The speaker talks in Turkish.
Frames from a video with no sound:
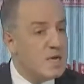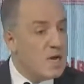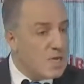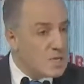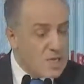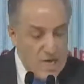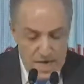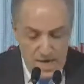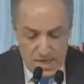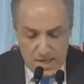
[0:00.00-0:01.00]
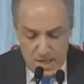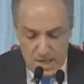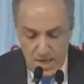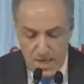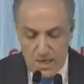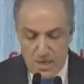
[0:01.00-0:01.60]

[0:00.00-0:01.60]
asli yetkisi